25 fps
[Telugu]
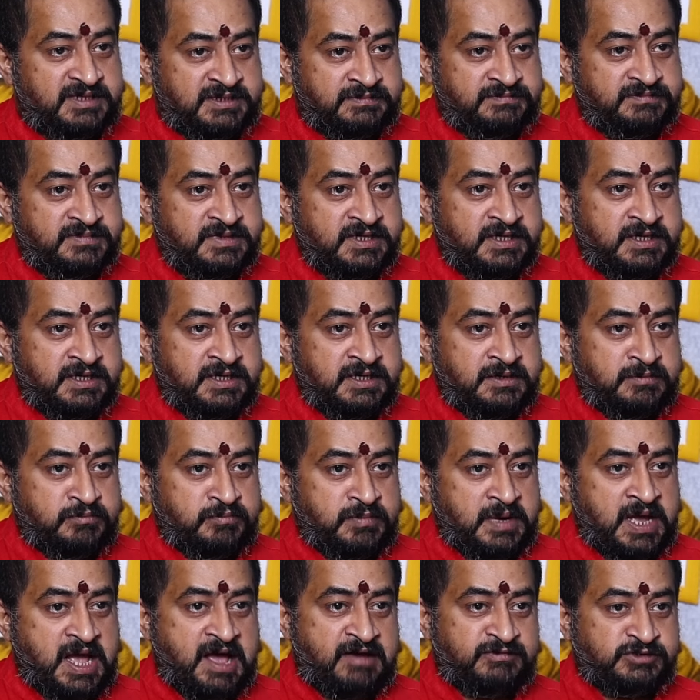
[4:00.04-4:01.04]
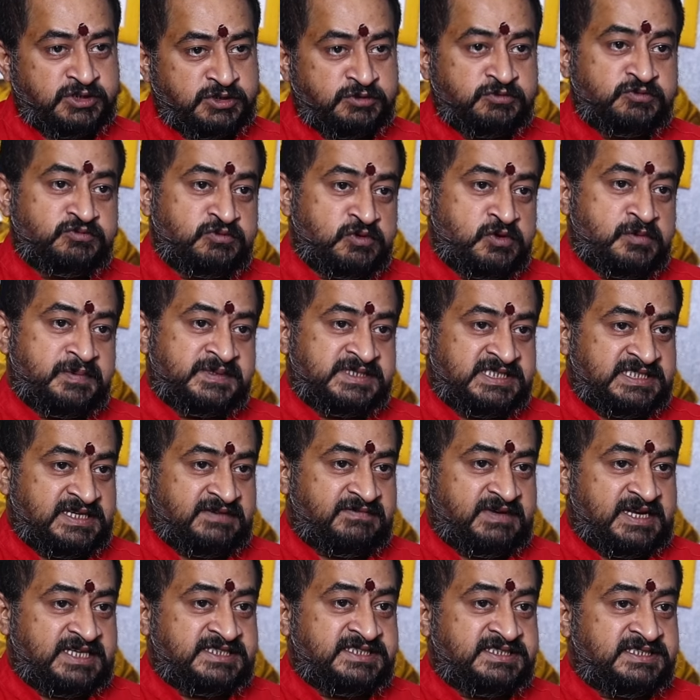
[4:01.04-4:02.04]
మనం మహావిష్ణు స్వరూపస్య
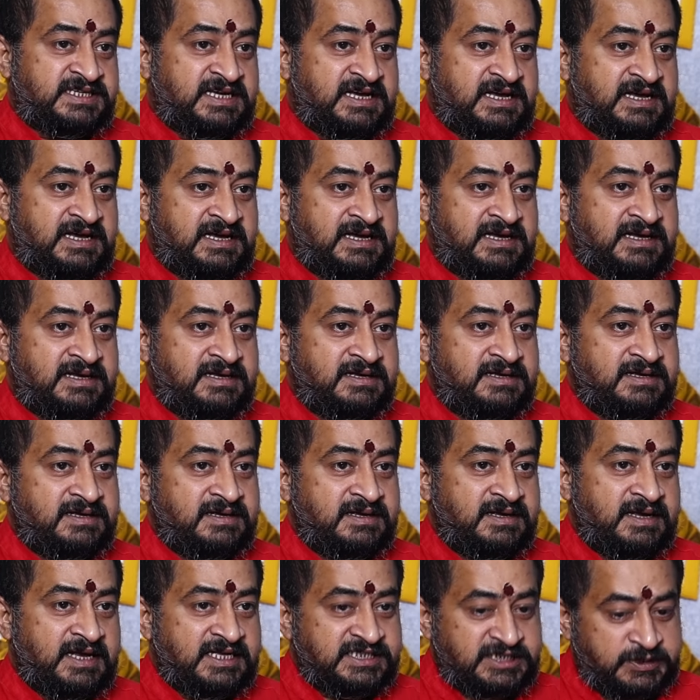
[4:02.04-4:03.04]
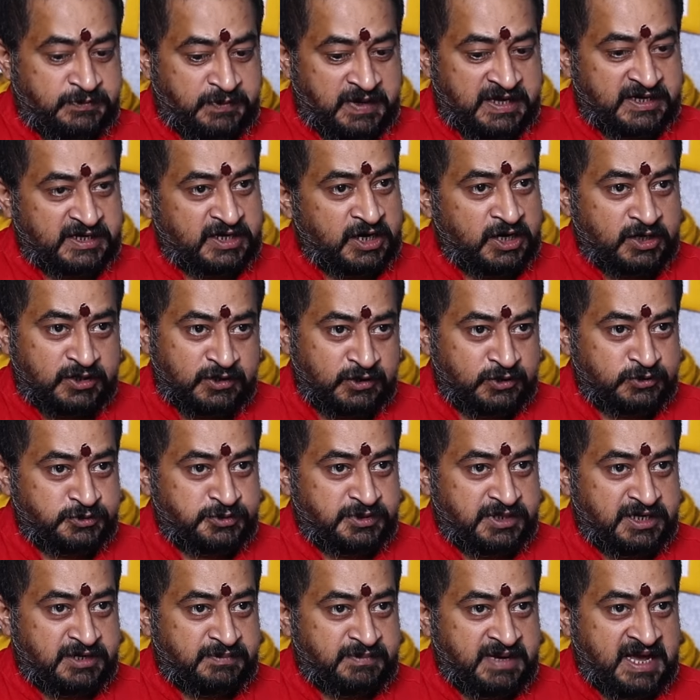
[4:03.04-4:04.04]
వరస్య అని చెప్పి ఆయన కాళ్ళు
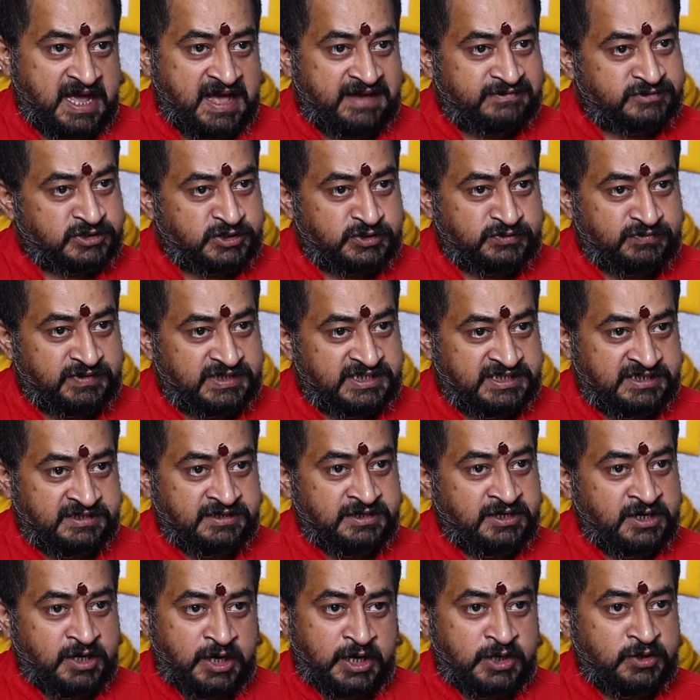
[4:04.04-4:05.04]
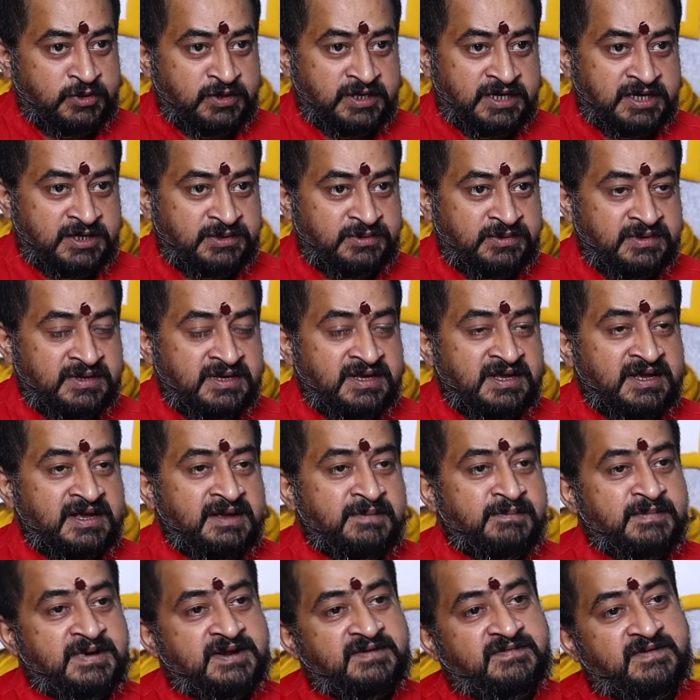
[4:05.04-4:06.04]
కడుగుతున్నారు మహావిష్ణువని అల్లుడు గారు
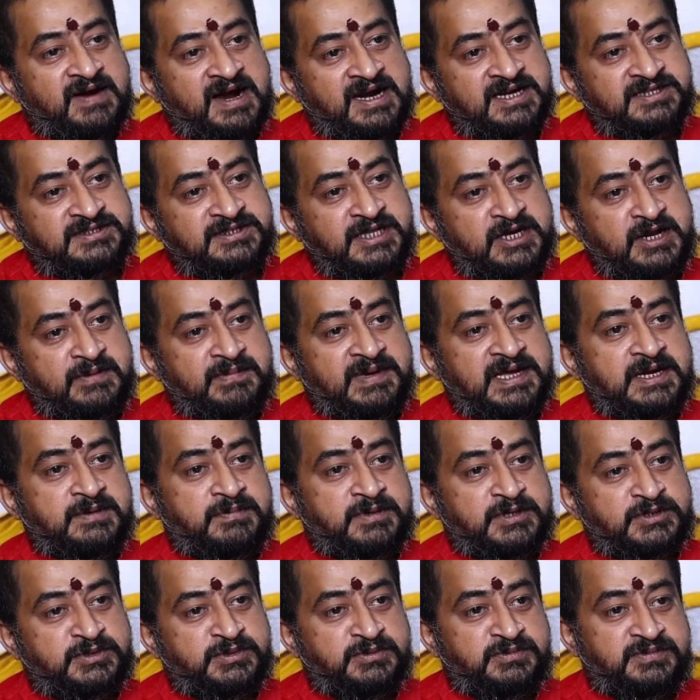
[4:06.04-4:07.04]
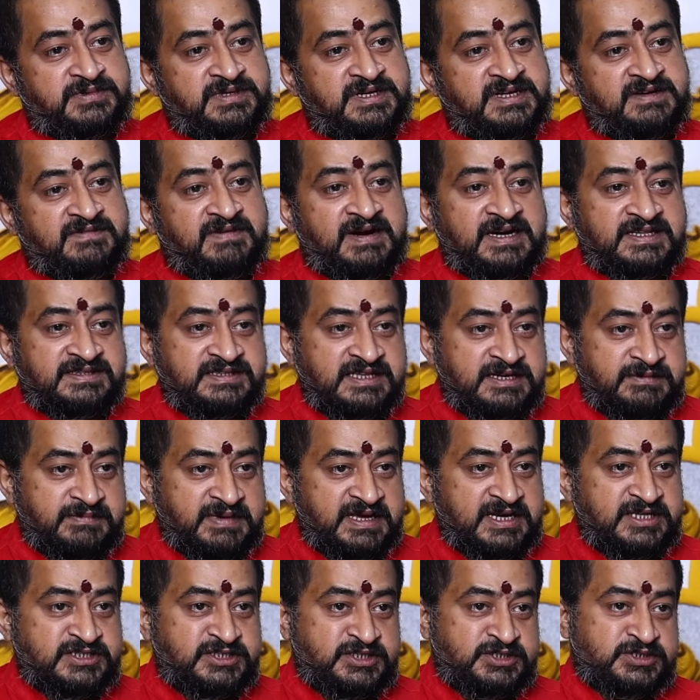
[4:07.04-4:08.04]
మరి వాళ్ళిద్దరే మైలు పడుతూ ఉంటే వాళ్ళిద్దరే
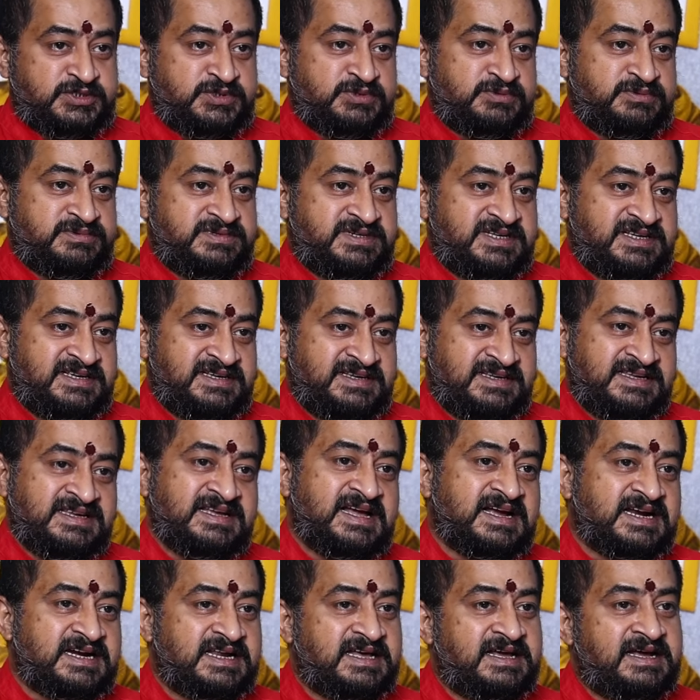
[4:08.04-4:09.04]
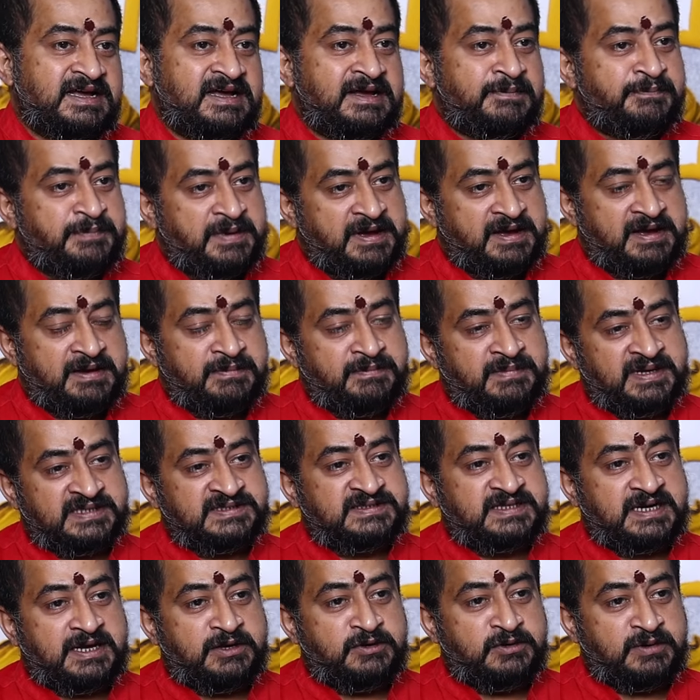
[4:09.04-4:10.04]
మైలు చేస్తూ ఉంటే ఇంకా అక్కడ
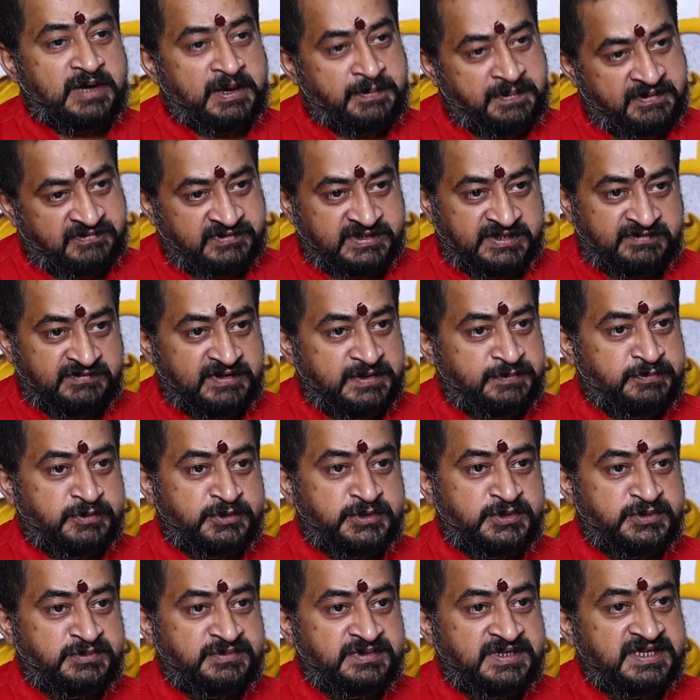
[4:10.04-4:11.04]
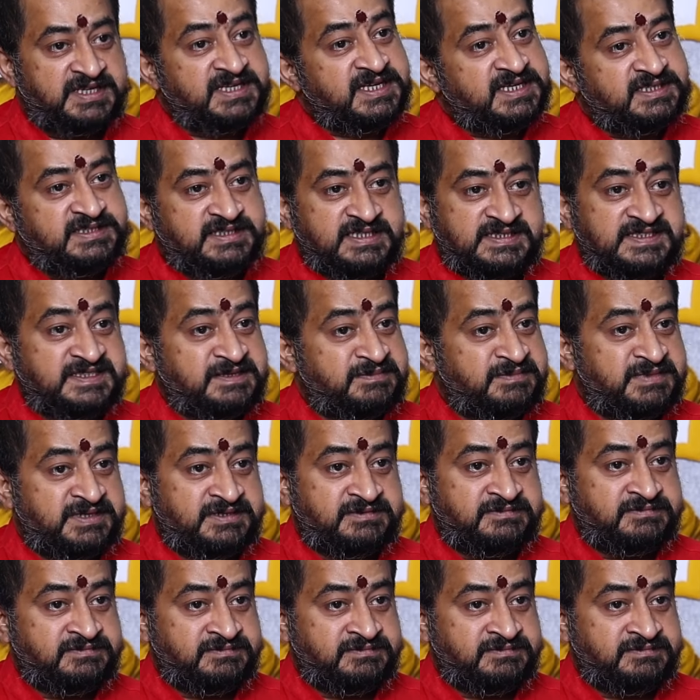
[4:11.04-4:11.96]
మంత్రాలు అభవితం అయిపోతూ ఉంటే ఇంకేం చేస్తాం మనం